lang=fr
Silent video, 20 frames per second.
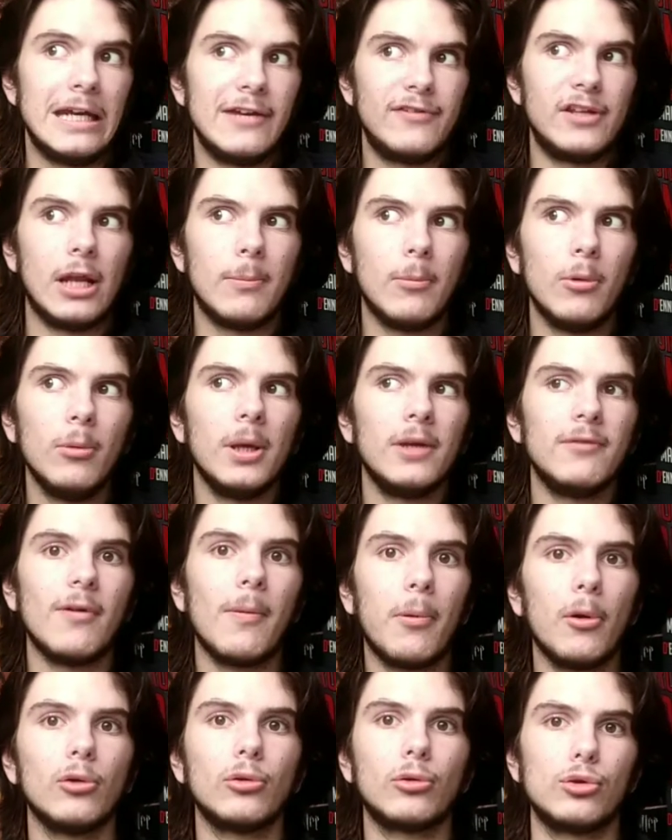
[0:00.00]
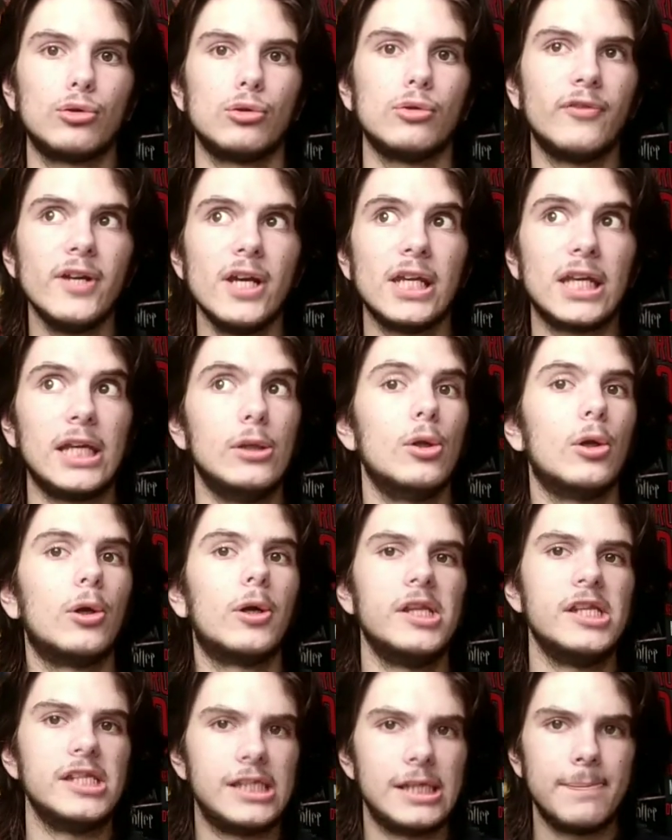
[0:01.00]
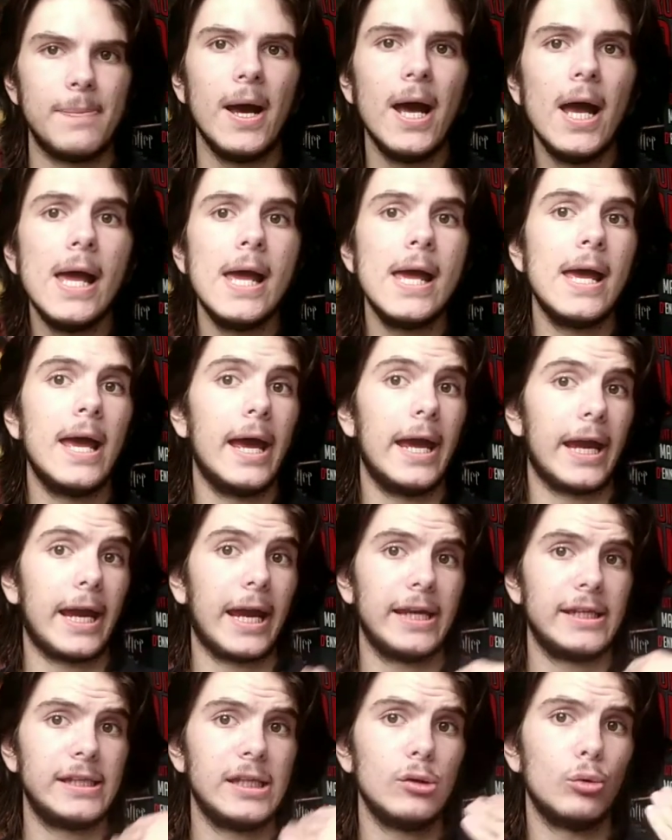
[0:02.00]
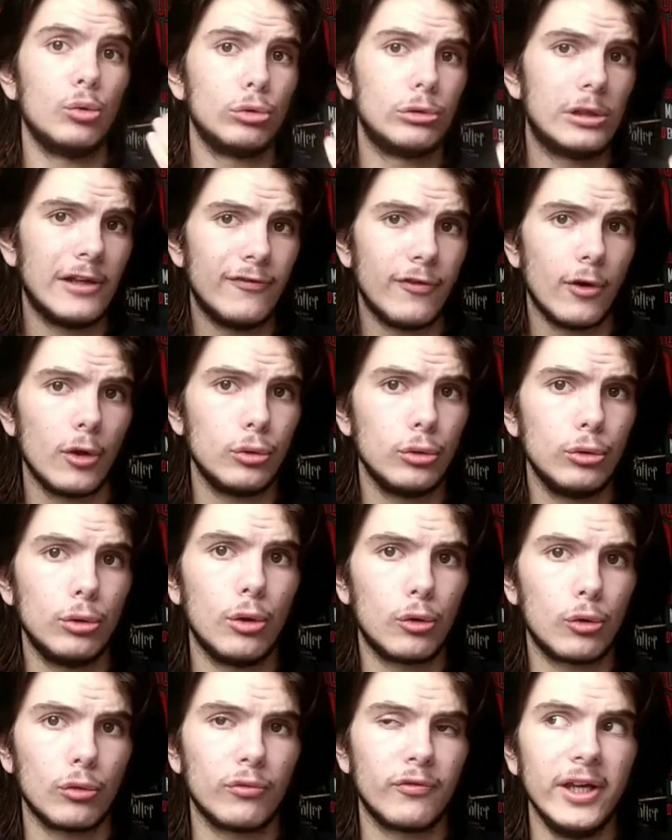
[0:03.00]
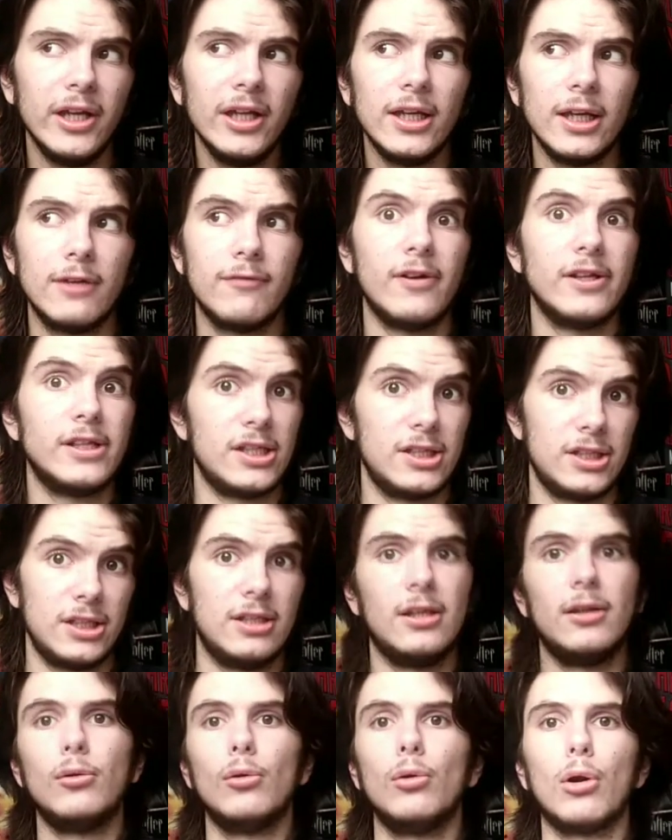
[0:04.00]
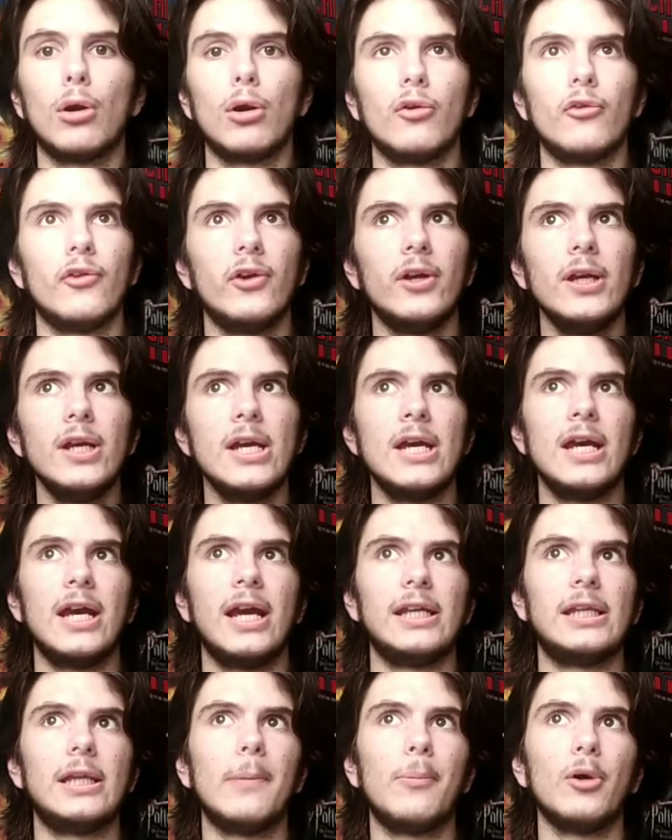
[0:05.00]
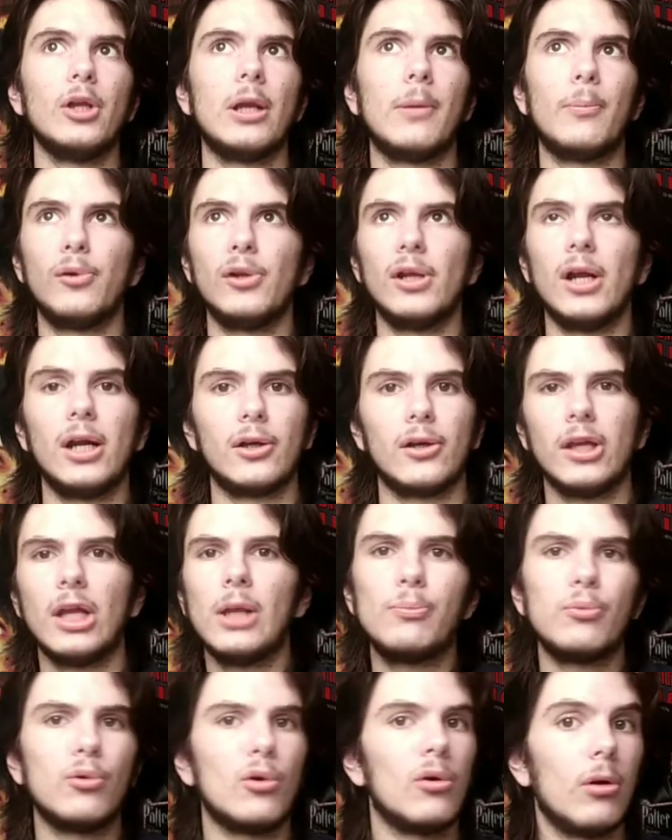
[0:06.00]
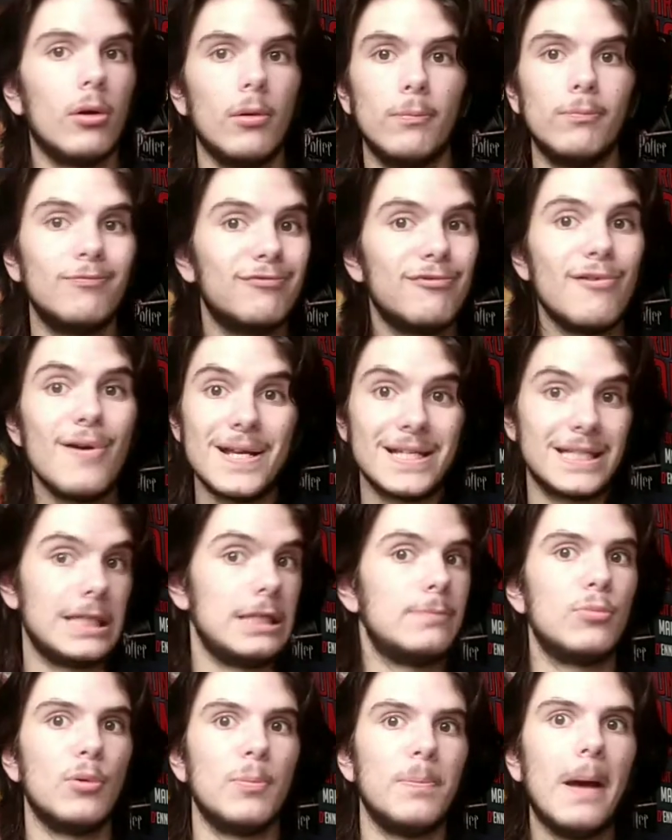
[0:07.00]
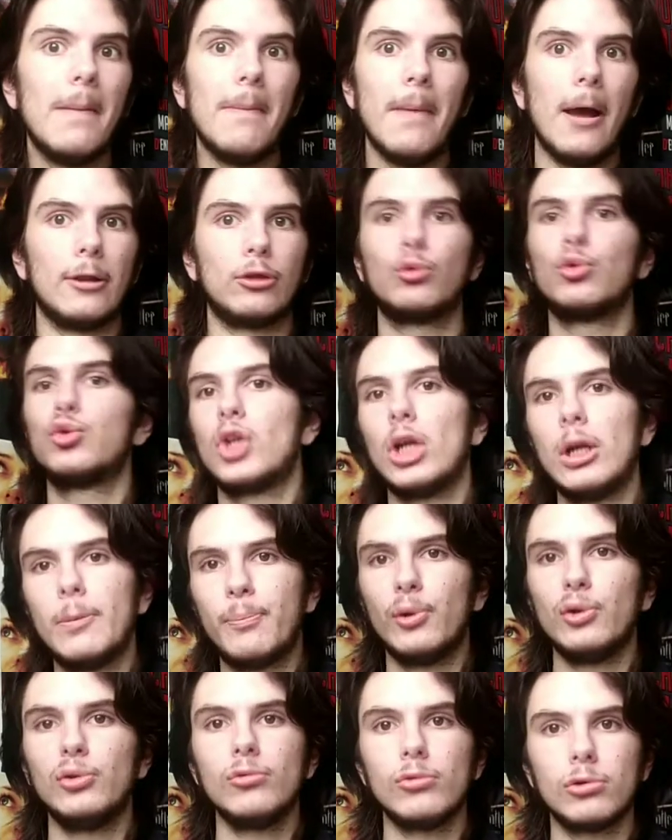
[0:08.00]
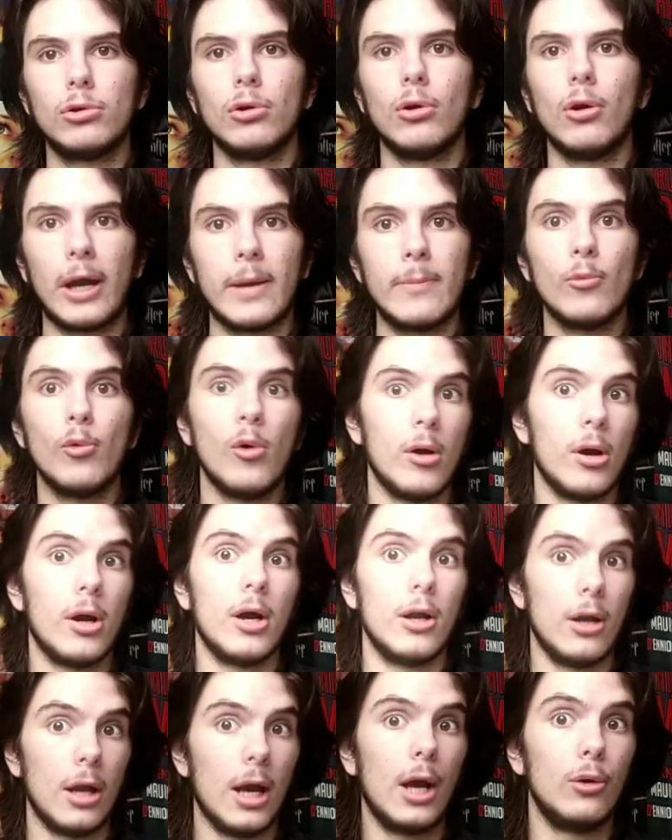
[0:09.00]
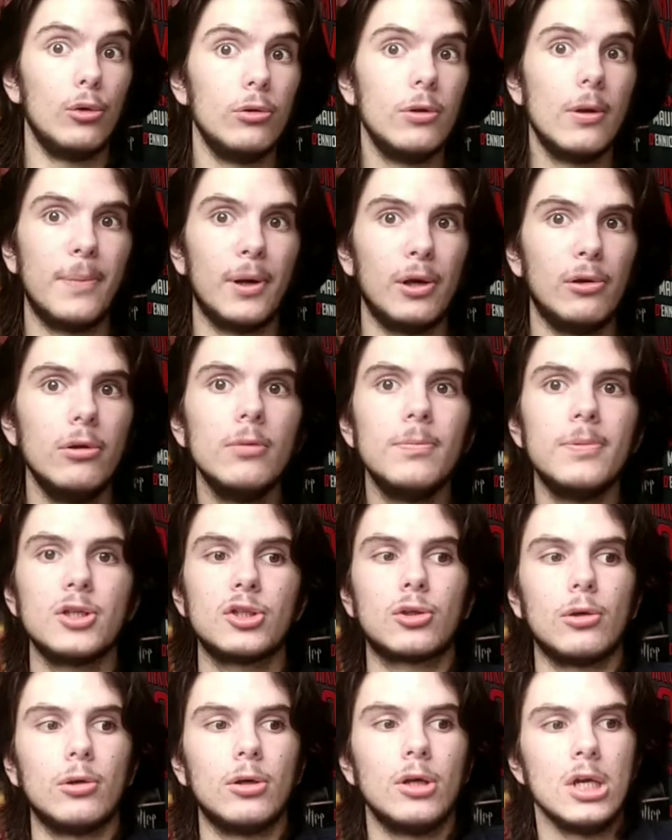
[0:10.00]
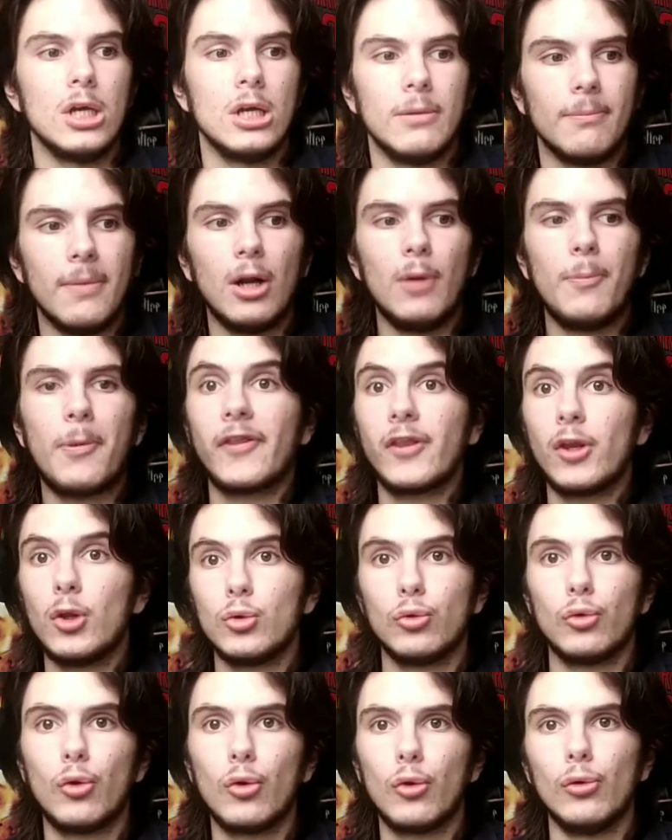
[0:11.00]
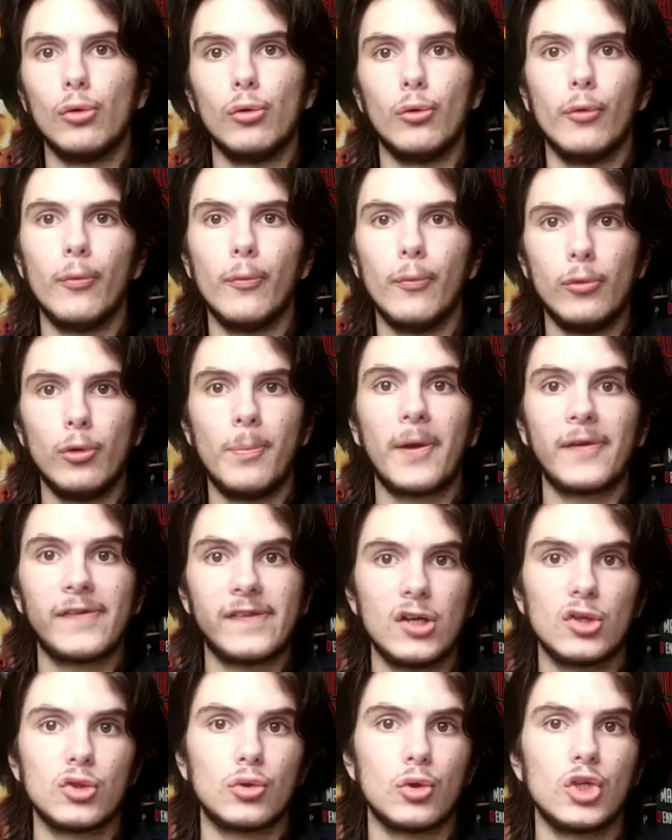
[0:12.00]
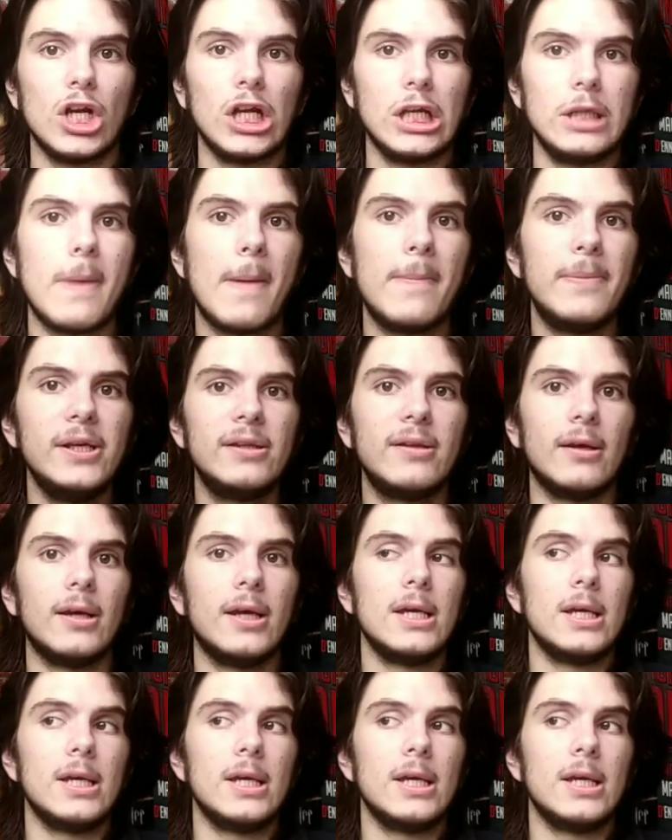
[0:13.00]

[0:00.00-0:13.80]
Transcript: Et finalement, bah, il va prendre que ce frère qu'il ne connaissait pas, en réalité de toute la fortune de son frère, et il va décider de l'enlever et d'apprendre un peu à le connaître pour euh, voir s'il peut pas bah, toucher le pognon que Raymond a, eu et pas lui, parce que bah, le, personnage de, le personnage de Charlie Babbitt,